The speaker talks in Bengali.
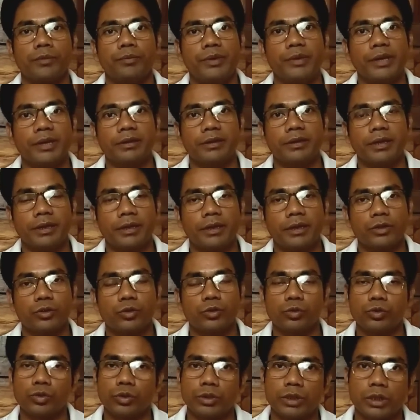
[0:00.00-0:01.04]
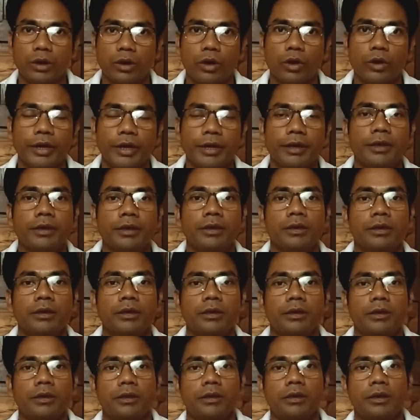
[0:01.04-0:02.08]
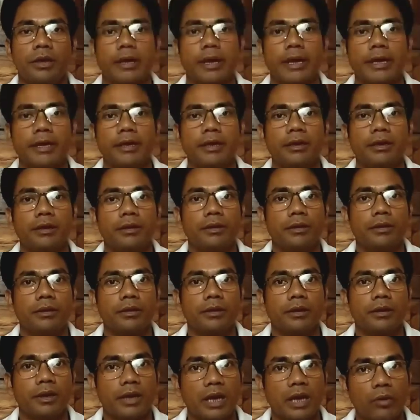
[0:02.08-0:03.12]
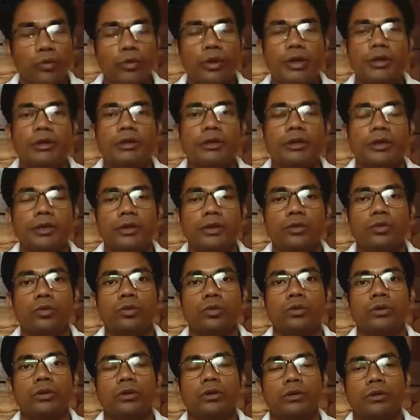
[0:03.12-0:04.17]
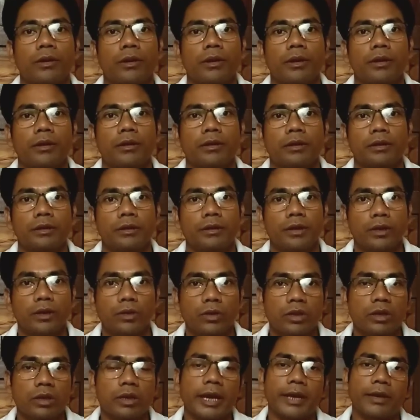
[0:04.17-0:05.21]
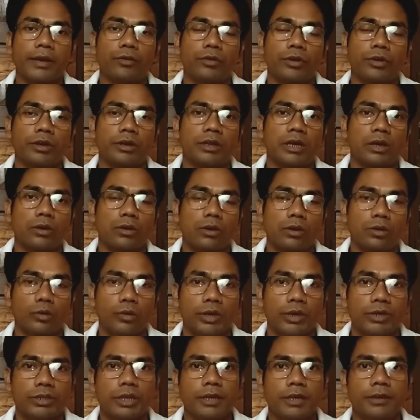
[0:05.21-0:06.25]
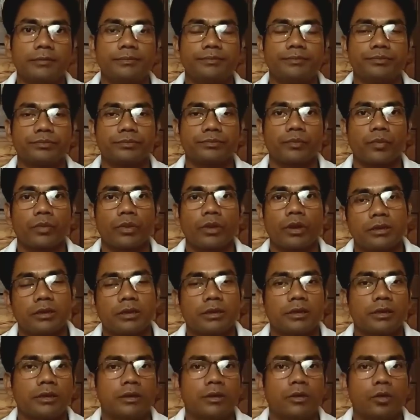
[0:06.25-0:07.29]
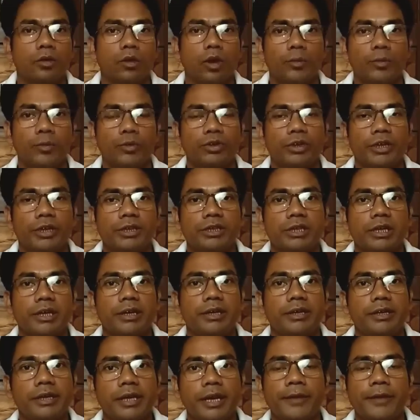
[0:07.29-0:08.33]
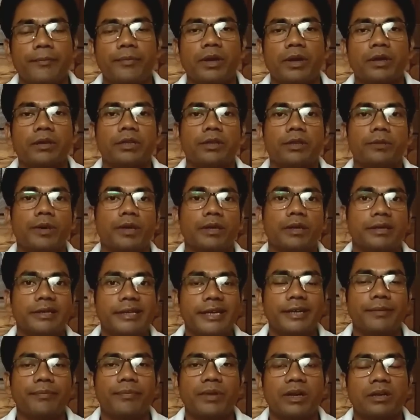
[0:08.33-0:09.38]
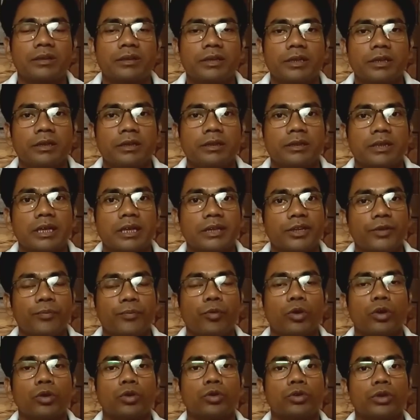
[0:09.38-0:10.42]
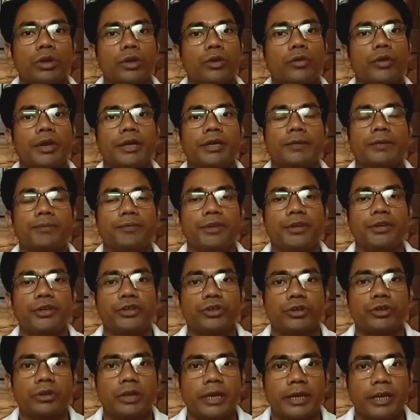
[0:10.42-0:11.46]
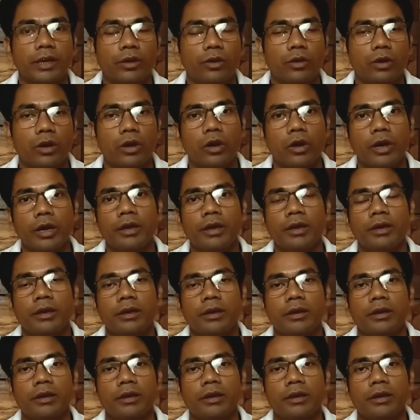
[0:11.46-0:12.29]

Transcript: বিএডদেরকে সুযোগ দেওয়া হয়নি এই গ্রাউন্ডে তিনি কিন্তু রাজস্থান হাইকোর্টের দ্বারস্থ হয়েছিলেন অপরদিকে যারা ডিএলএড প্রার্থী বা ডিএড প্রার্থী তাদের পক্ষ থেকেও একটি পিটিশন দাখিল করা হয়